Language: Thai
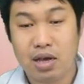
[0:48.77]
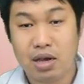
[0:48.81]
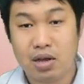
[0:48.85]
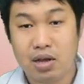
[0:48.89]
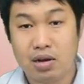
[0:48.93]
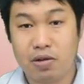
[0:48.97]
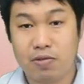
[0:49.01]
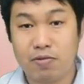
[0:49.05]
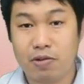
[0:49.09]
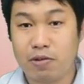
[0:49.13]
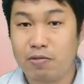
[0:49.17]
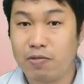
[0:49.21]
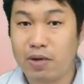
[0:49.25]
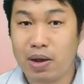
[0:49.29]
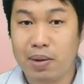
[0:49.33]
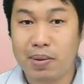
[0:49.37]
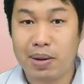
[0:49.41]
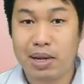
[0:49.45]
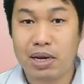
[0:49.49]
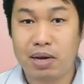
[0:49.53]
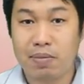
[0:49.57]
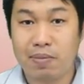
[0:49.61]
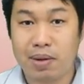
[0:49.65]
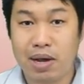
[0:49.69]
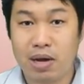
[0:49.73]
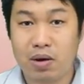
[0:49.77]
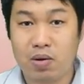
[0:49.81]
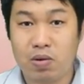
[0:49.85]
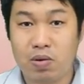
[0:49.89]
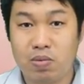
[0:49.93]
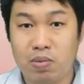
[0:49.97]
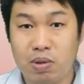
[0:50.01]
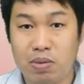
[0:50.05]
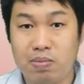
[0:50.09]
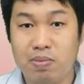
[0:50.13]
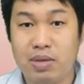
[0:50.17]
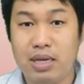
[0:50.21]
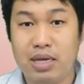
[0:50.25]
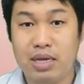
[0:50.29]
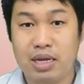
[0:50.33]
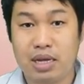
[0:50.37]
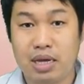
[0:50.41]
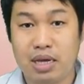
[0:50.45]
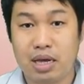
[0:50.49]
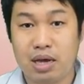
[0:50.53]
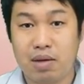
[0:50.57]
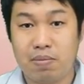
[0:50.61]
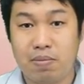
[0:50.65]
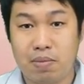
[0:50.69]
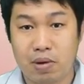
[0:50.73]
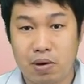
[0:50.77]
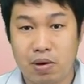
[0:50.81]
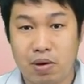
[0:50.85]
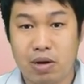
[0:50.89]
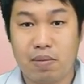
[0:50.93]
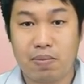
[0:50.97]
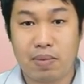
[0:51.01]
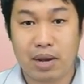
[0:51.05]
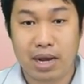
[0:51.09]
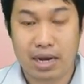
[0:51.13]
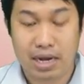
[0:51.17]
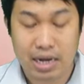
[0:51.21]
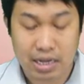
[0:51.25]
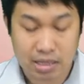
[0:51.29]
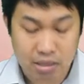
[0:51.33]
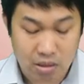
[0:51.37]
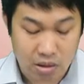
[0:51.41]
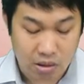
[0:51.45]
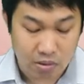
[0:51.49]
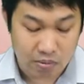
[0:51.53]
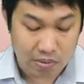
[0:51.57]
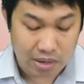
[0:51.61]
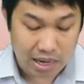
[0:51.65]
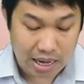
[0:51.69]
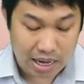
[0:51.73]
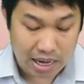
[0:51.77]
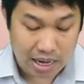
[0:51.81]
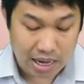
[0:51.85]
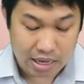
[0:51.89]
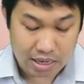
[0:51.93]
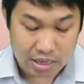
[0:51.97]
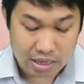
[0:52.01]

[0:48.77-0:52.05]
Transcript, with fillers: ถึงไฟฟ้าภายในบ้านคุณไม่มีนะครับมันก็ทำงานได้ตลอดเวลา